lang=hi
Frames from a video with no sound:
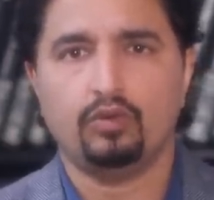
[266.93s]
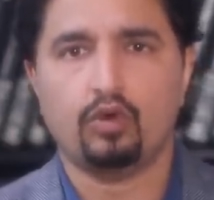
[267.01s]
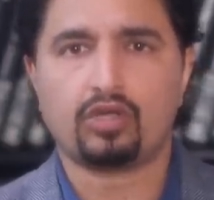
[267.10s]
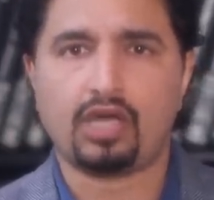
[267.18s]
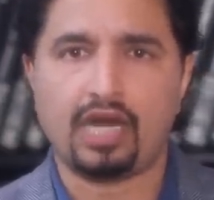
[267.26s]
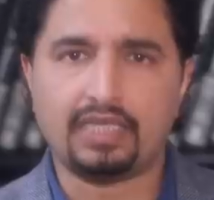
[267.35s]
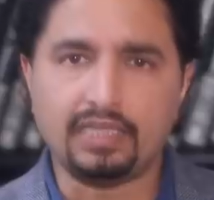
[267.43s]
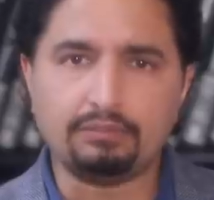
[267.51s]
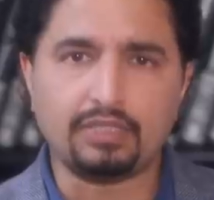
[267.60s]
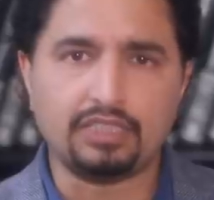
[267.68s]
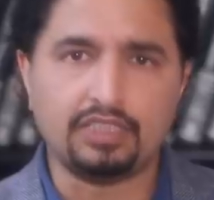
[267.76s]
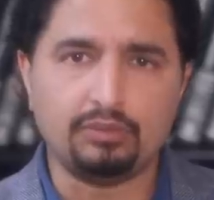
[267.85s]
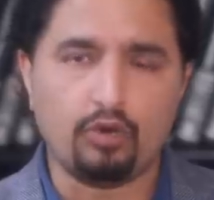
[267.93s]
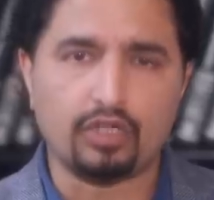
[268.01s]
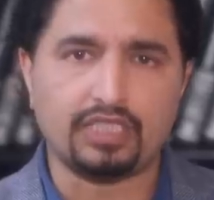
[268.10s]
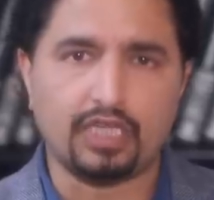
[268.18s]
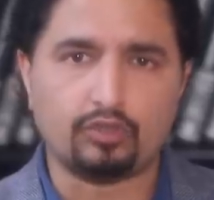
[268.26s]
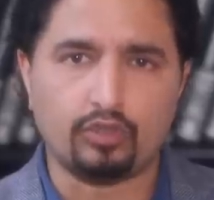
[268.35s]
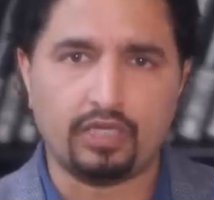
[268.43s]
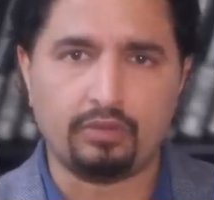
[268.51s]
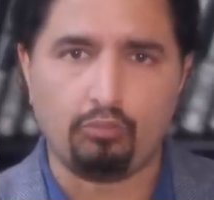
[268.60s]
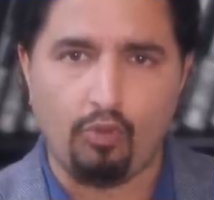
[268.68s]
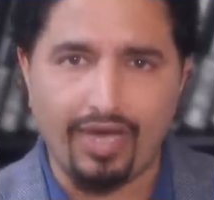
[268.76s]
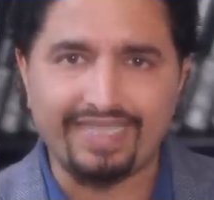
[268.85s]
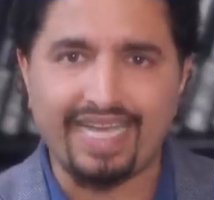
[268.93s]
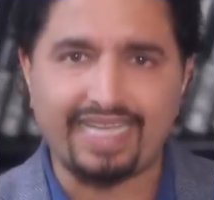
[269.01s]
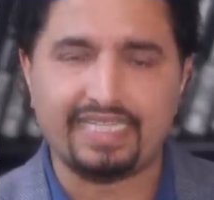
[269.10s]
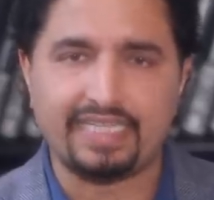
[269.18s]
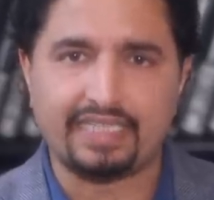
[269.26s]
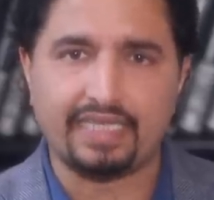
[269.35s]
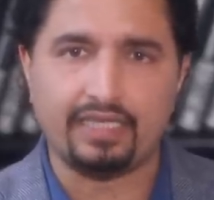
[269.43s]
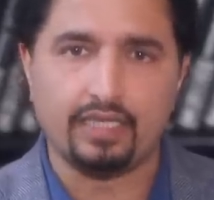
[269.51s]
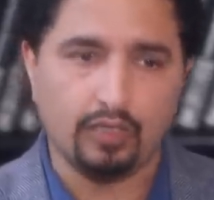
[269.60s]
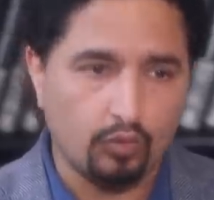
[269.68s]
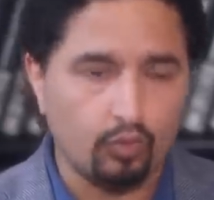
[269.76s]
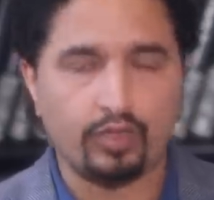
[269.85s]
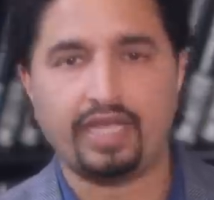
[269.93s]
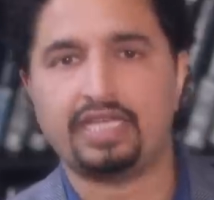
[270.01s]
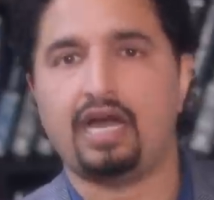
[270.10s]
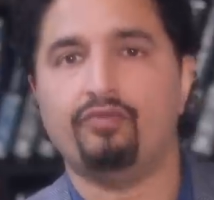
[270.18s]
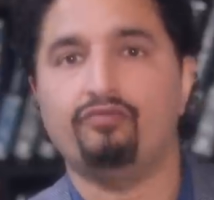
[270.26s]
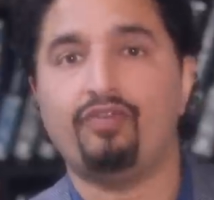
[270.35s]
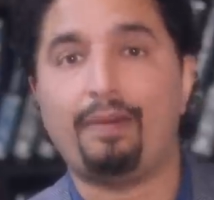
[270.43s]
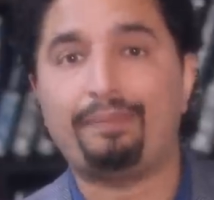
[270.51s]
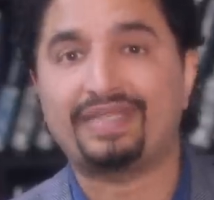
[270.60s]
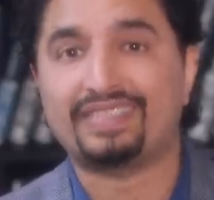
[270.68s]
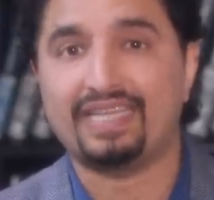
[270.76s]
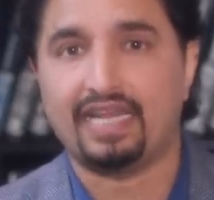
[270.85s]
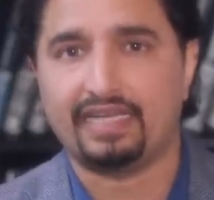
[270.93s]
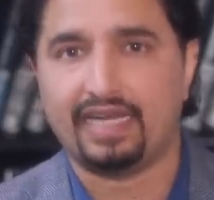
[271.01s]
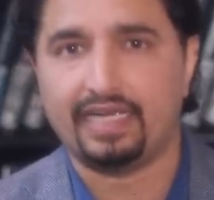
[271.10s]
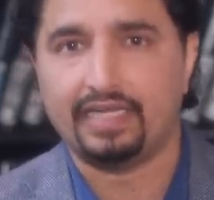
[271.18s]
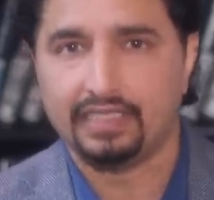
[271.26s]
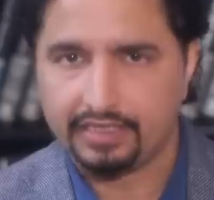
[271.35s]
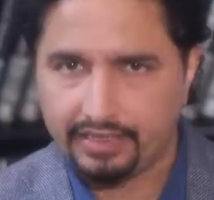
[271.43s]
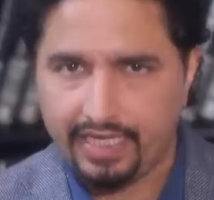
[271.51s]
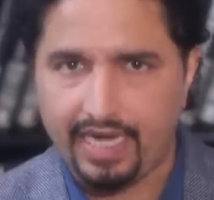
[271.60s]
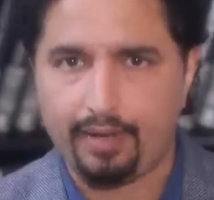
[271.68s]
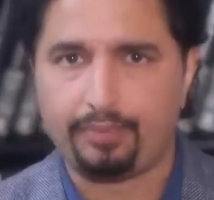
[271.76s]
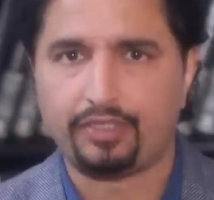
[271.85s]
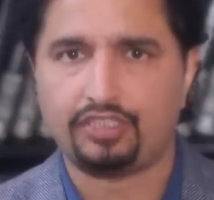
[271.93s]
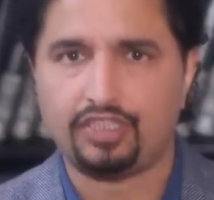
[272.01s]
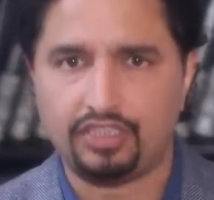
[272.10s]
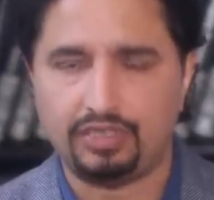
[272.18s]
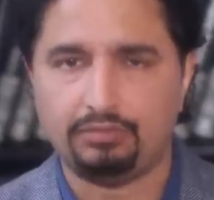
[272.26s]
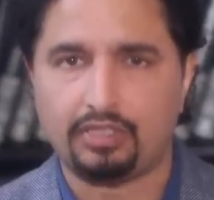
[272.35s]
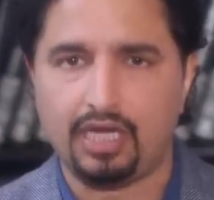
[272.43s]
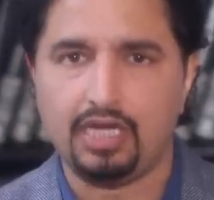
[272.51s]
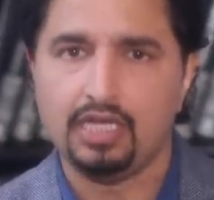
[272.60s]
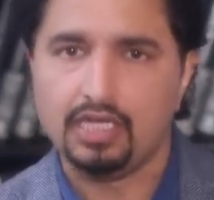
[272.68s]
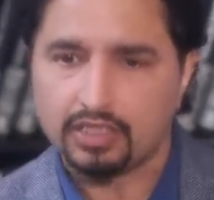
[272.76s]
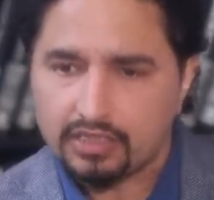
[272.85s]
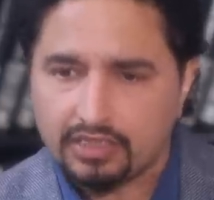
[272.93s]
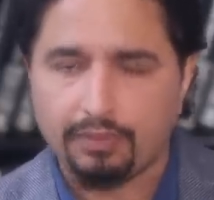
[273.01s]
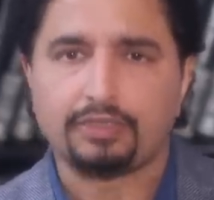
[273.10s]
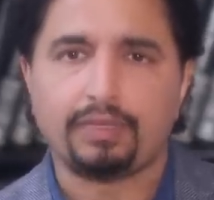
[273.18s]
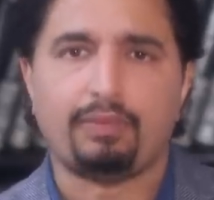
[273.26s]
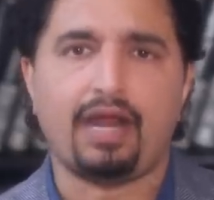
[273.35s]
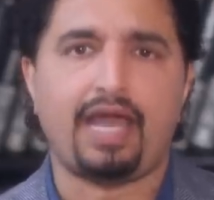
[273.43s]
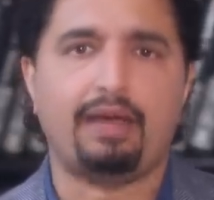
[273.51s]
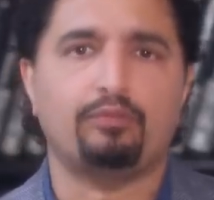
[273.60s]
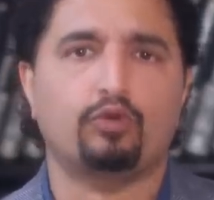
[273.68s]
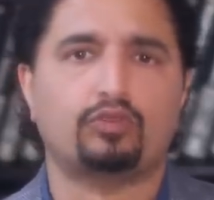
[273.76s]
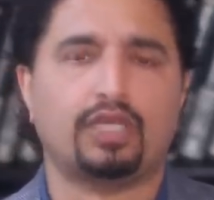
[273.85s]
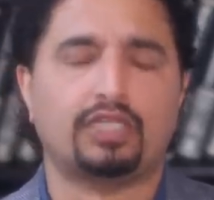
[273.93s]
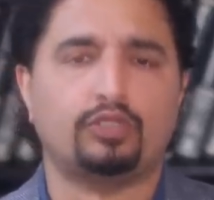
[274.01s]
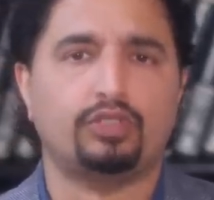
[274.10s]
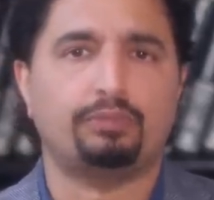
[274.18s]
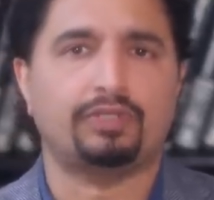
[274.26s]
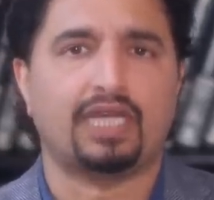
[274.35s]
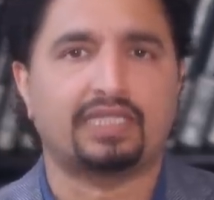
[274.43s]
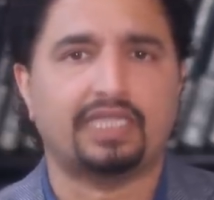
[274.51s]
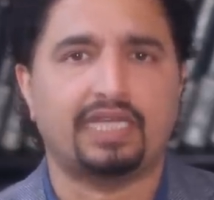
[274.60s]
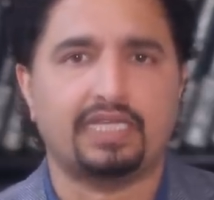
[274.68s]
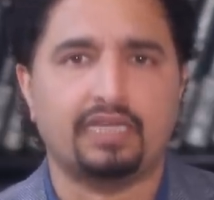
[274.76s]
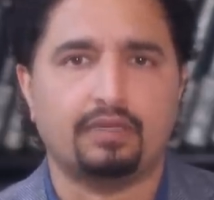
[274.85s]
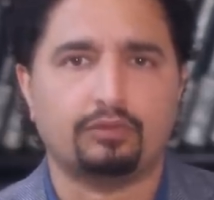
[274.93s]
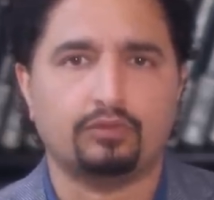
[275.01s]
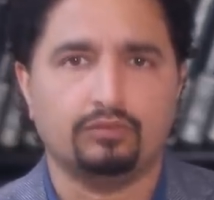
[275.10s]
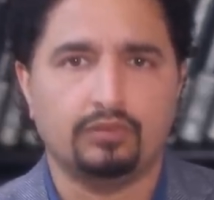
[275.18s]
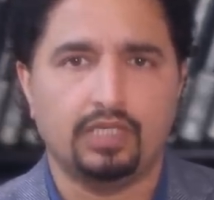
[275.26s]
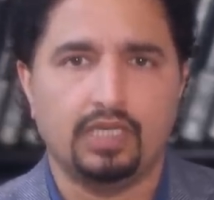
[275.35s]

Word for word: और कलदम तंजीमों के साथ जो उन्होंने माहदे किए थे उन्हें यहाँ वापस लाना है ये ऑपरेशन रजीम का सबसे बड़ा अहम नुकता था जो ये बताते नहीं आपको